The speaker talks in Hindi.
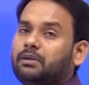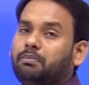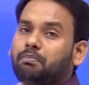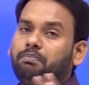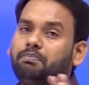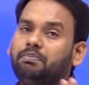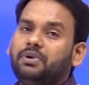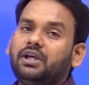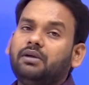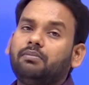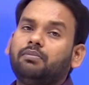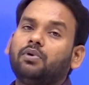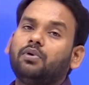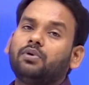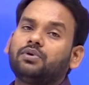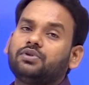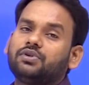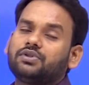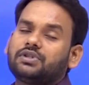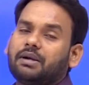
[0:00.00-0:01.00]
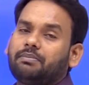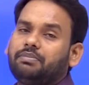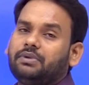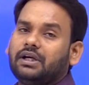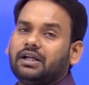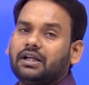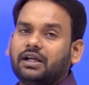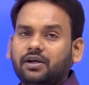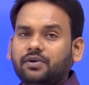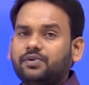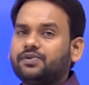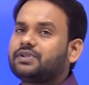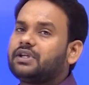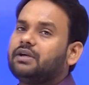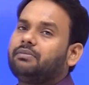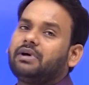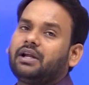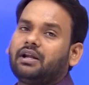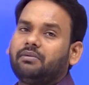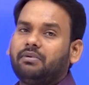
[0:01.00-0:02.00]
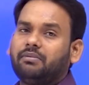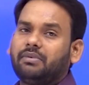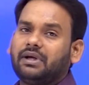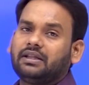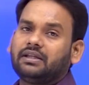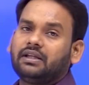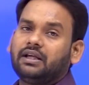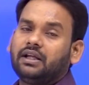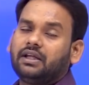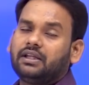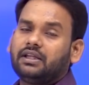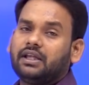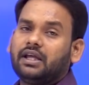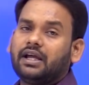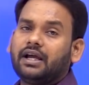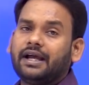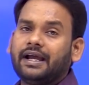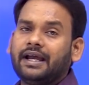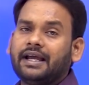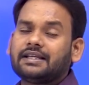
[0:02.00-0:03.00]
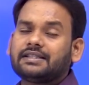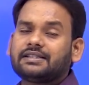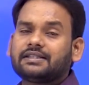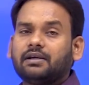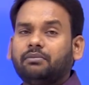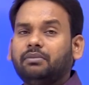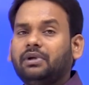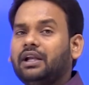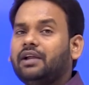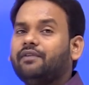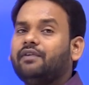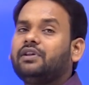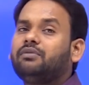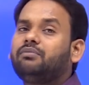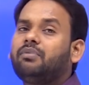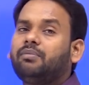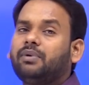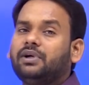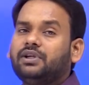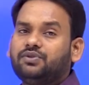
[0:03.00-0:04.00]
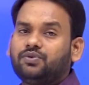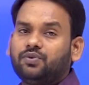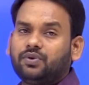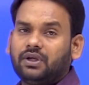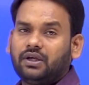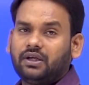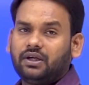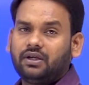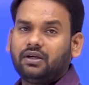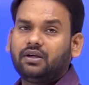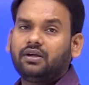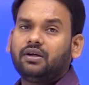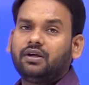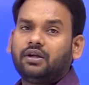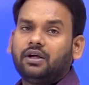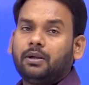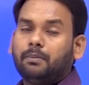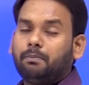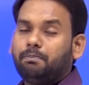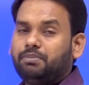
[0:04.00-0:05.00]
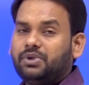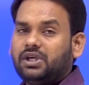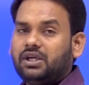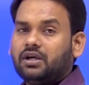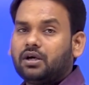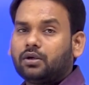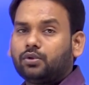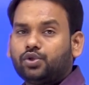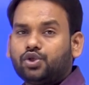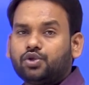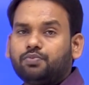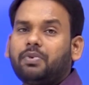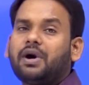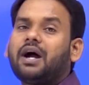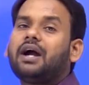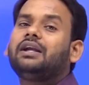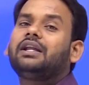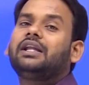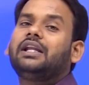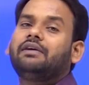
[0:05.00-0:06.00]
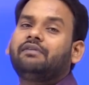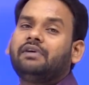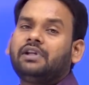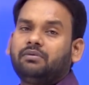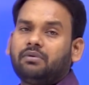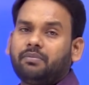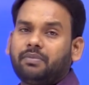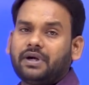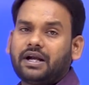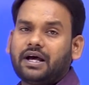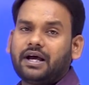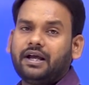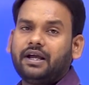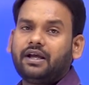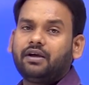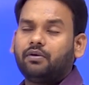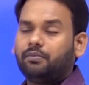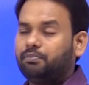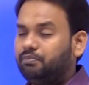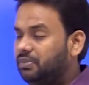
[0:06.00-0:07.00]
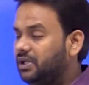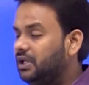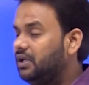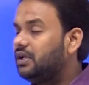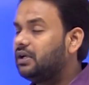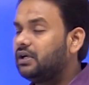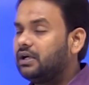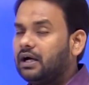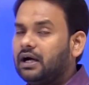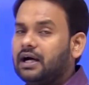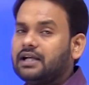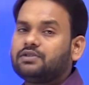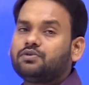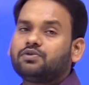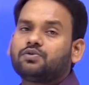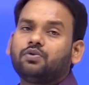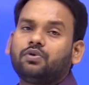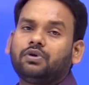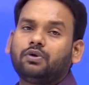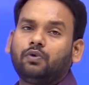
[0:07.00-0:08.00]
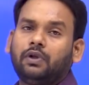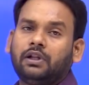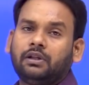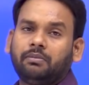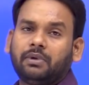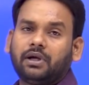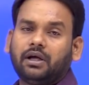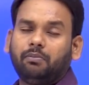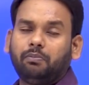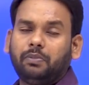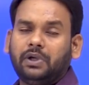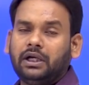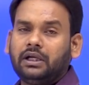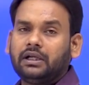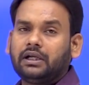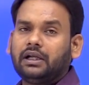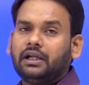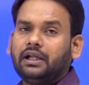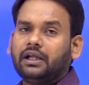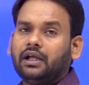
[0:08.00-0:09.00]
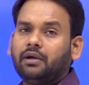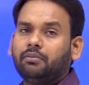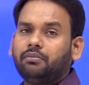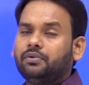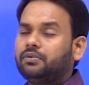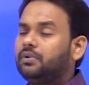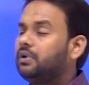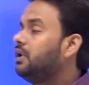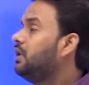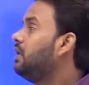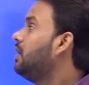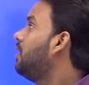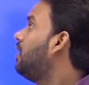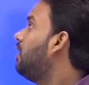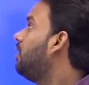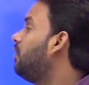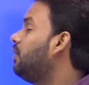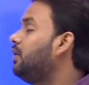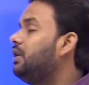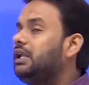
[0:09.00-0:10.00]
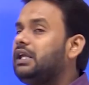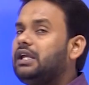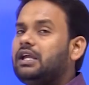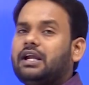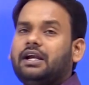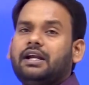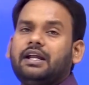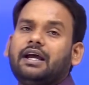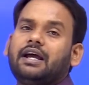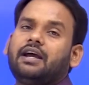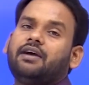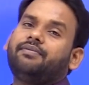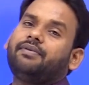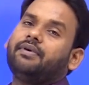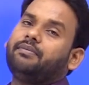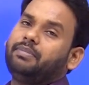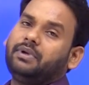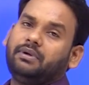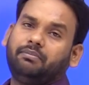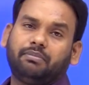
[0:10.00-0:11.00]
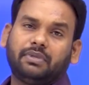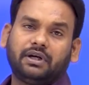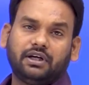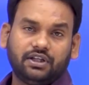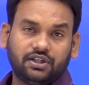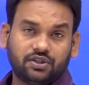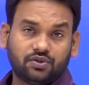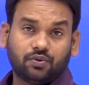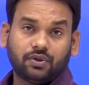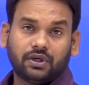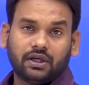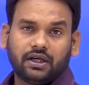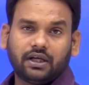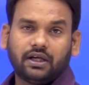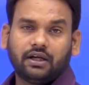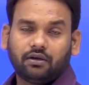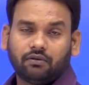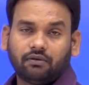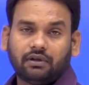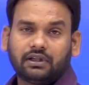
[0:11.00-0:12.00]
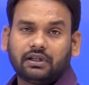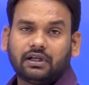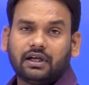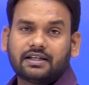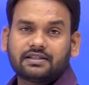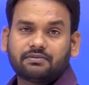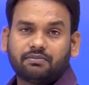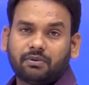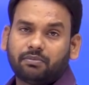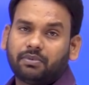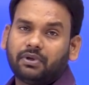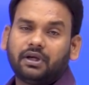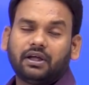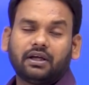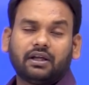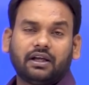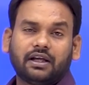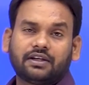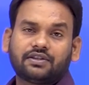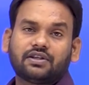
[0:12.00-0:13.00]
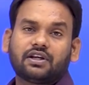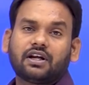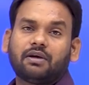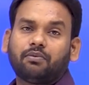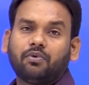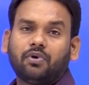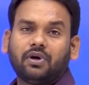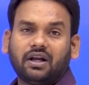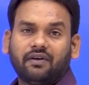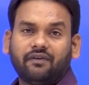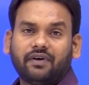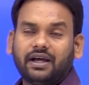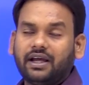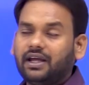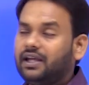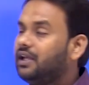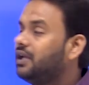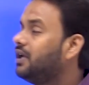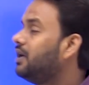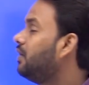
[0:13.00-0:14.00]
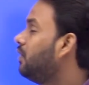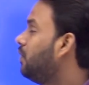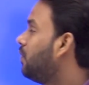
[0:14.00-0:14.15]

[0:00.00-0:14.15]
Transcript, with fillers: से पी ब्लॉक जो चैप्टर है उसके बारे में बात करेंगे देखिएगा एस हम इलेवंथ में पढ़ चुके हैं पी का कुछ पार्ट इलेवंथ में पढ़ा है पी आज उसको ट्वेल्थ में कंप्लीट कर लेंगे अब और डी एंड एफ अपन पढ़ ही चुके हैं ट्वेल्थ क्लास में अपन ने लेक्चर आपको करवाया ही है